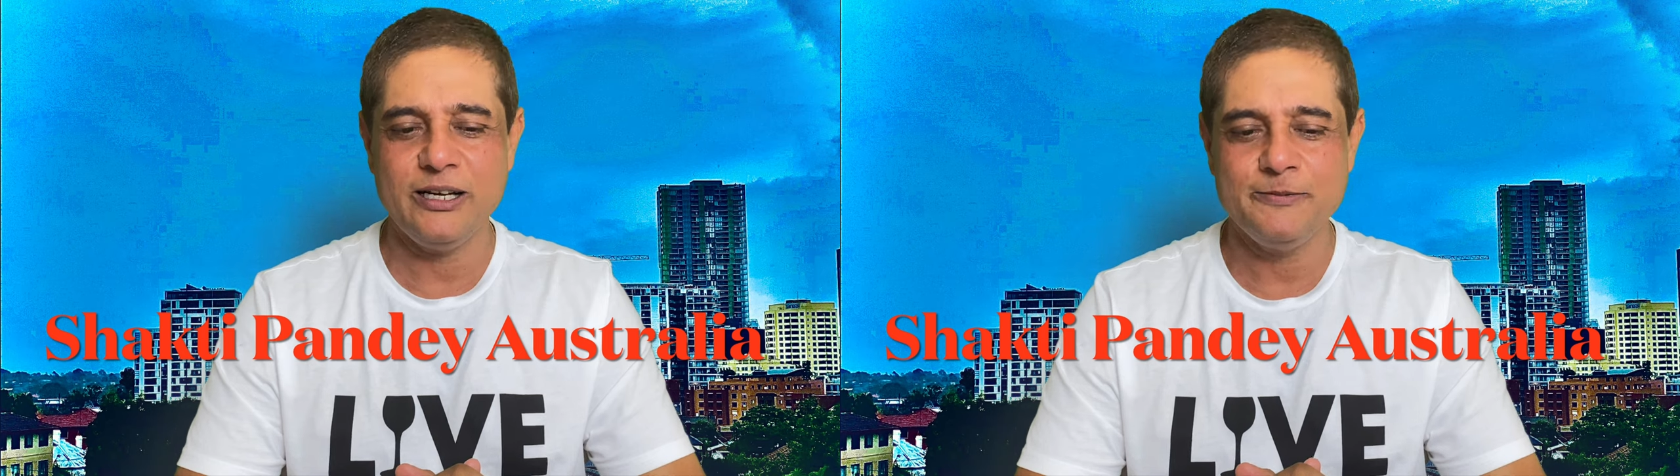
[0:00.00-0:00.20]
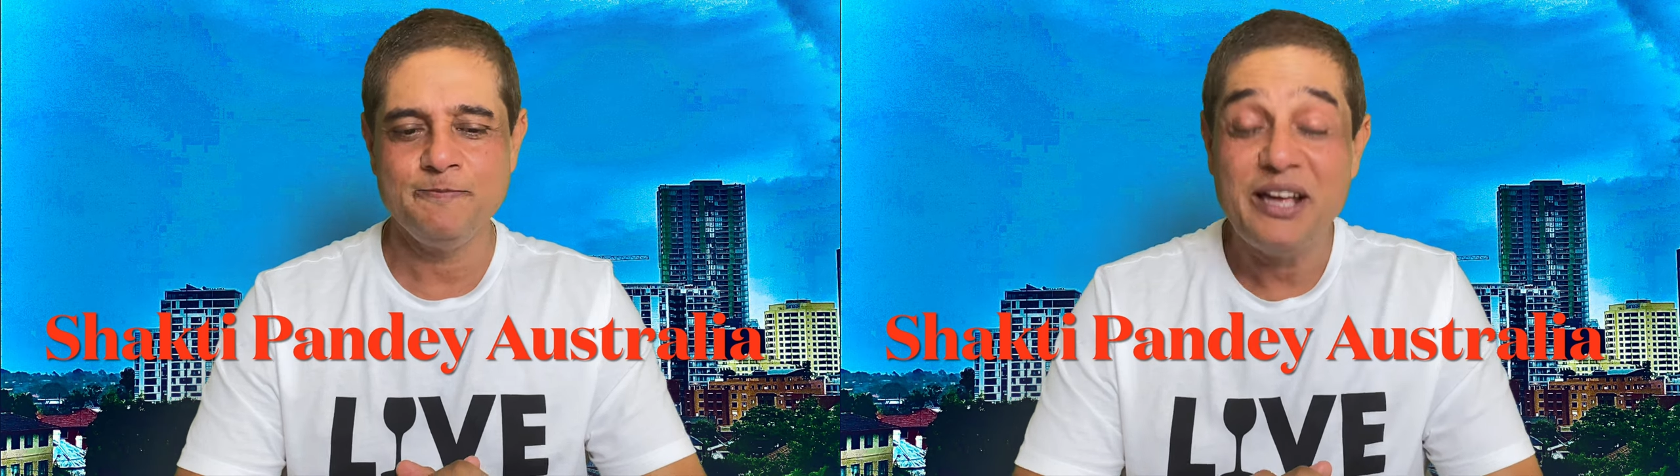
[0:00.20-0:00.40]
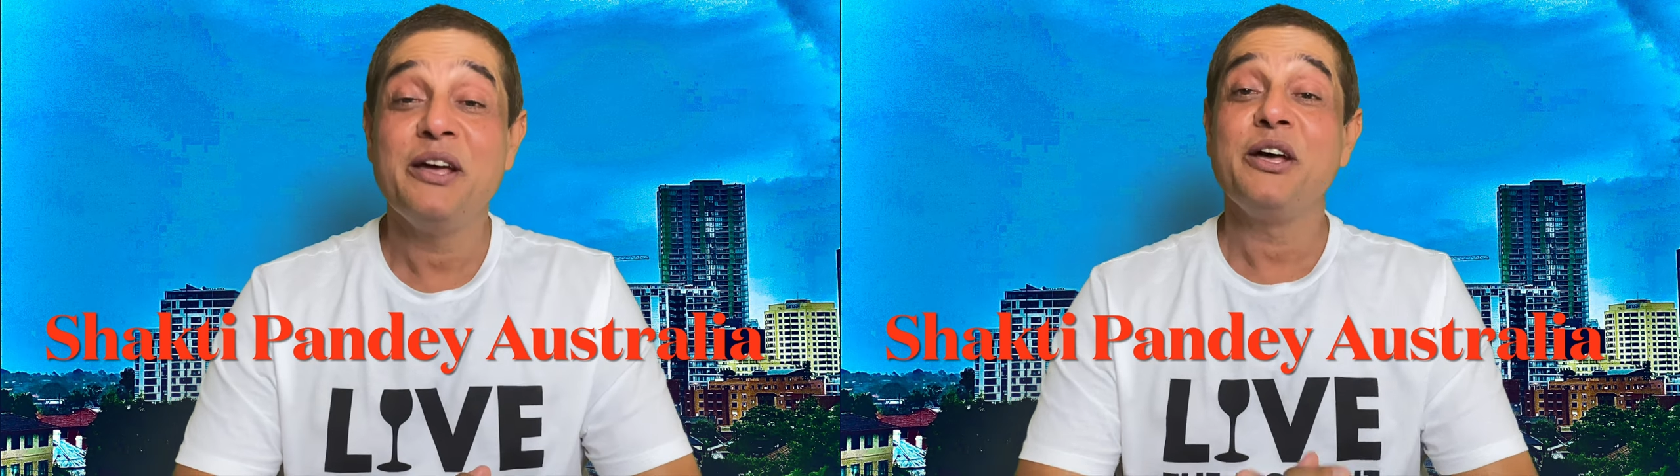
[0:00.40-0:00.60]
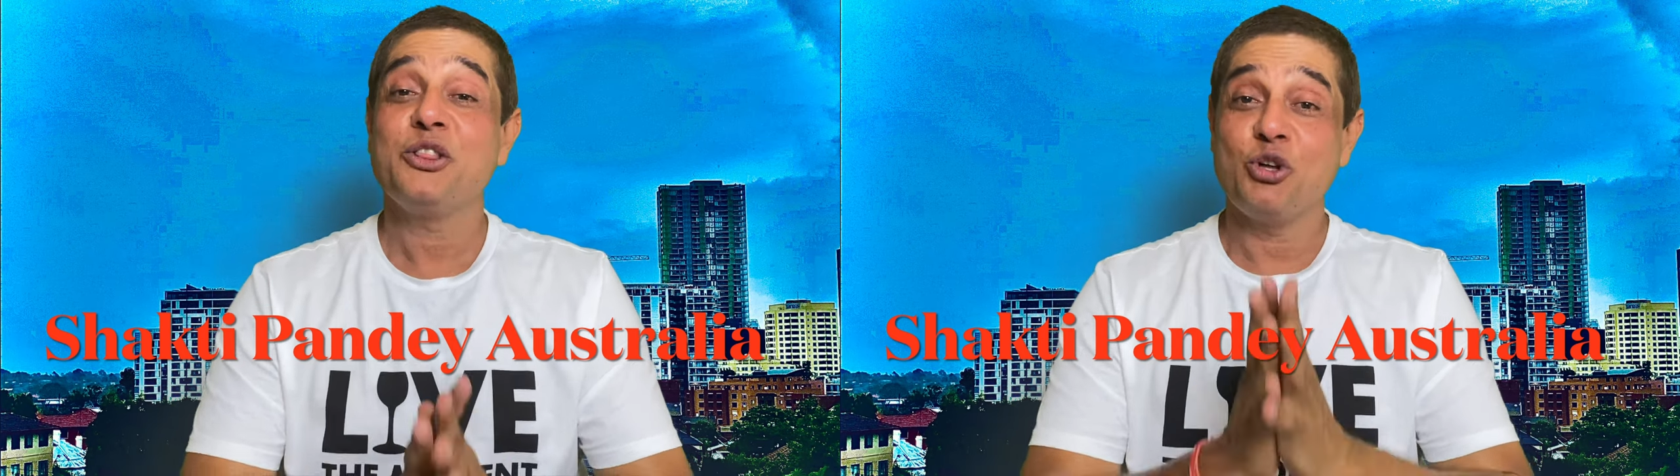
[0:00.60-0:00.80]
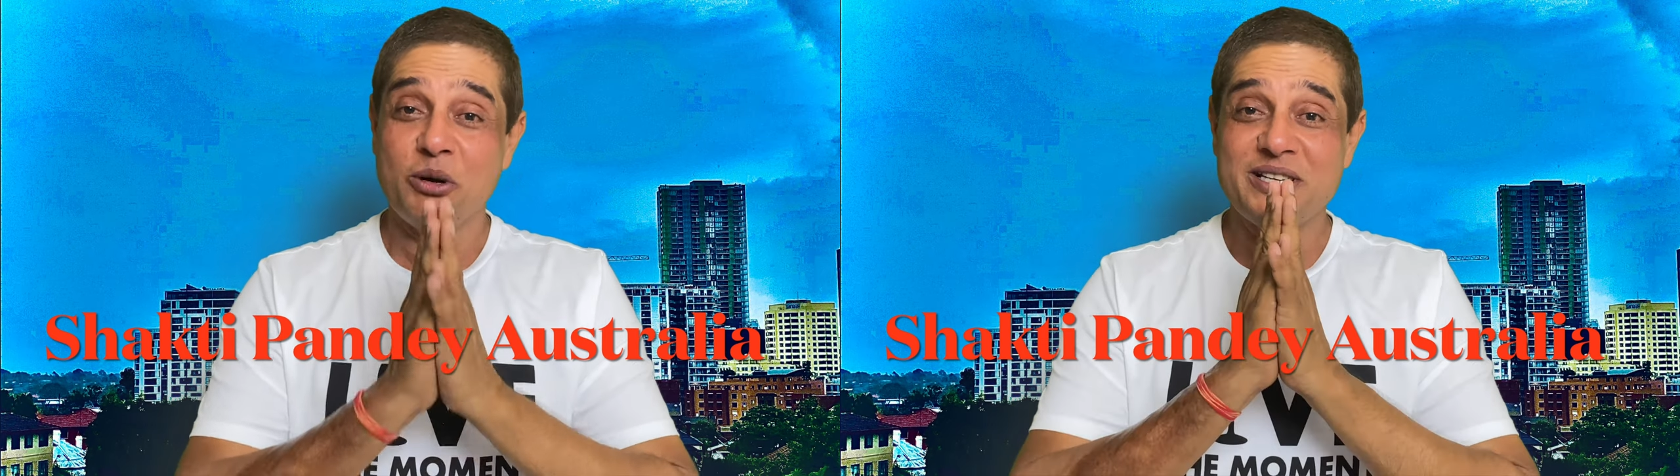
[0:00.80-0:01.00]

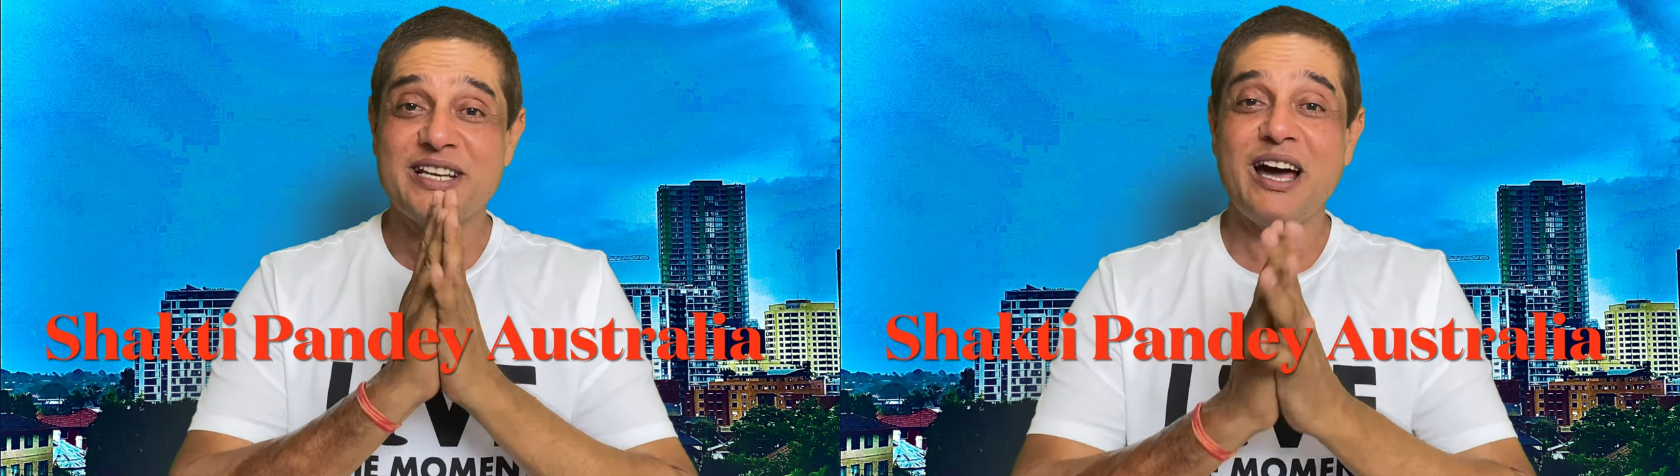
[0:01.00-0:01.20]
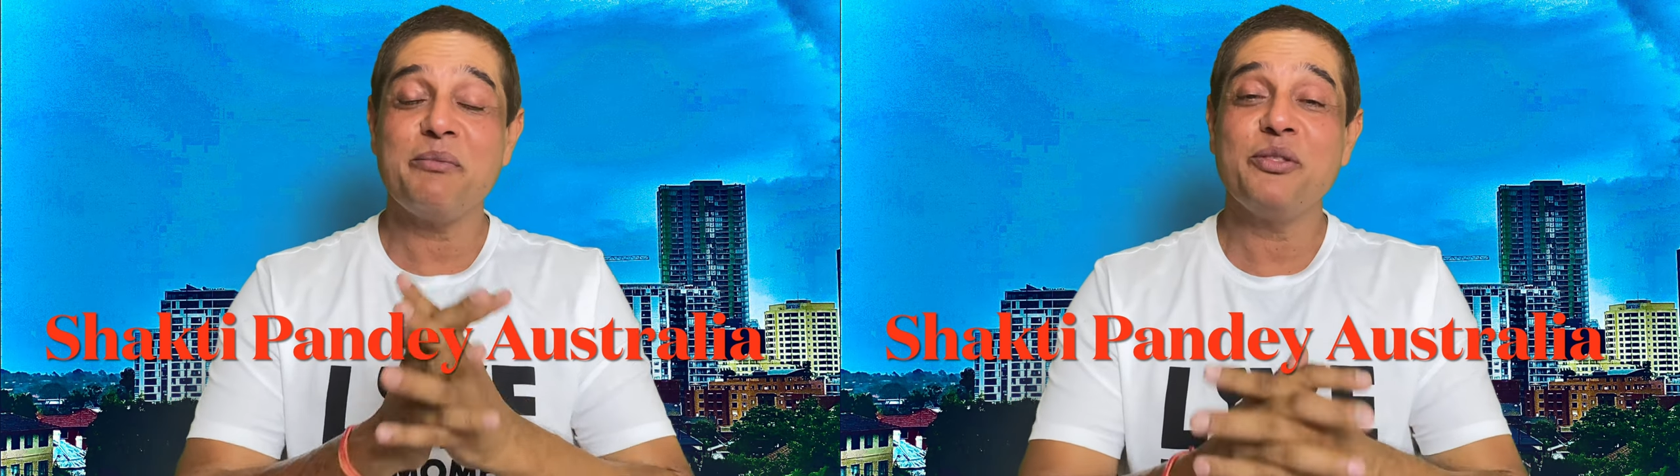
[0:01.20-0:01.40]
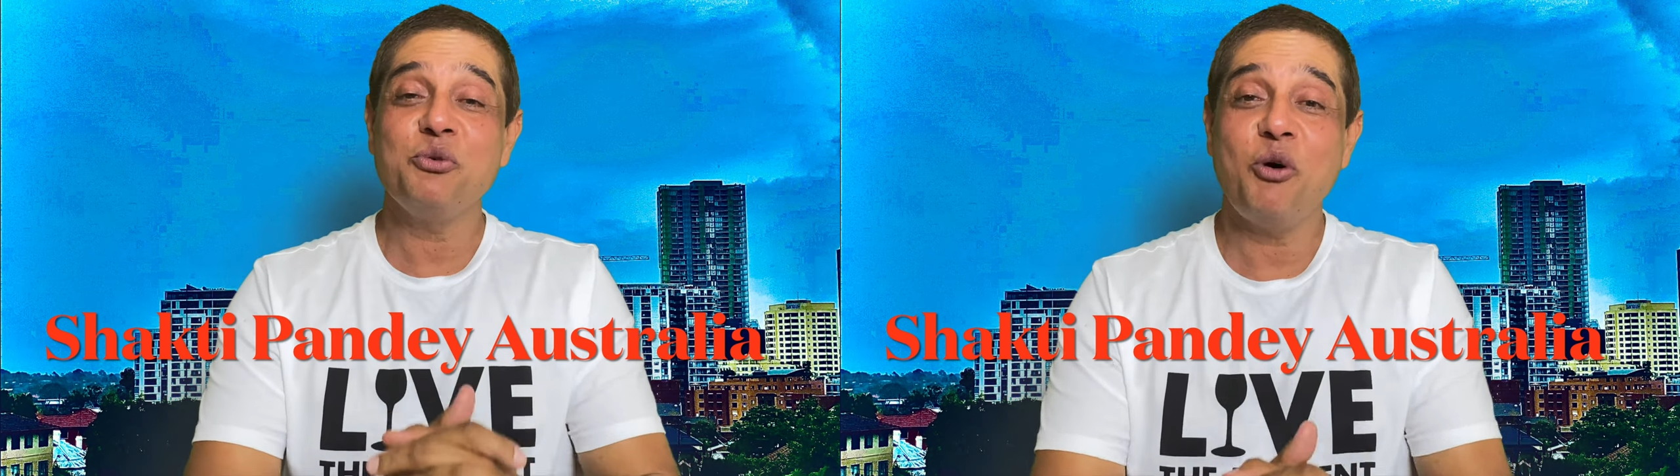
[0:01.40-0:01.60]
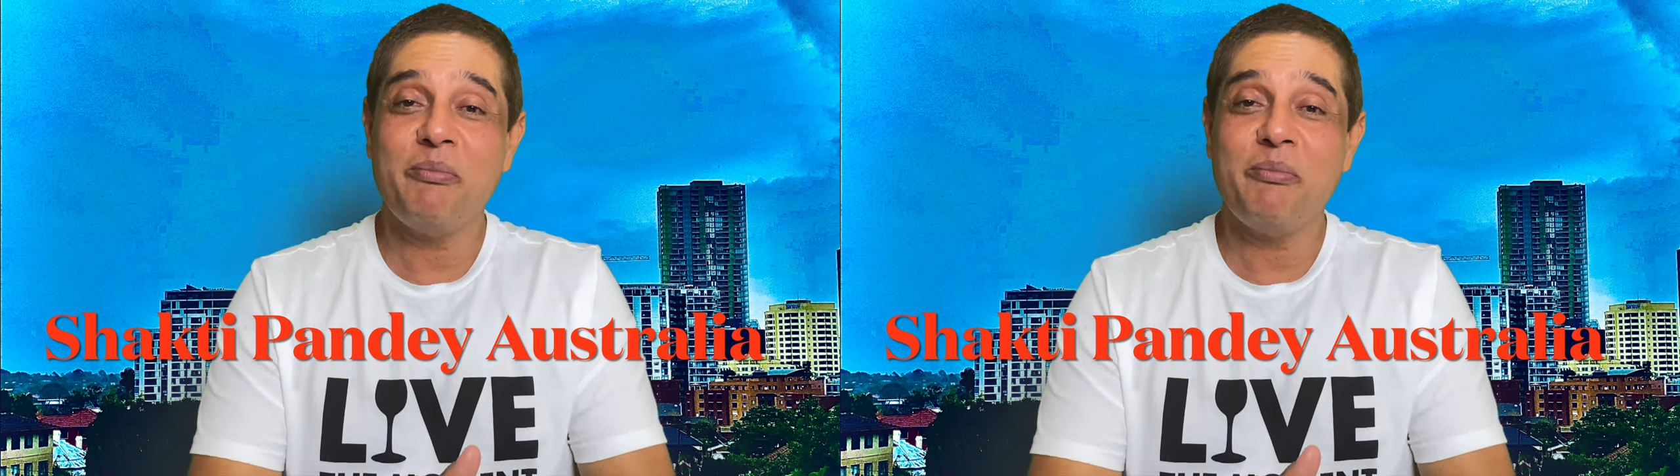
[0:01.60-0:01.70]
है तो नमस्कार बंधुओं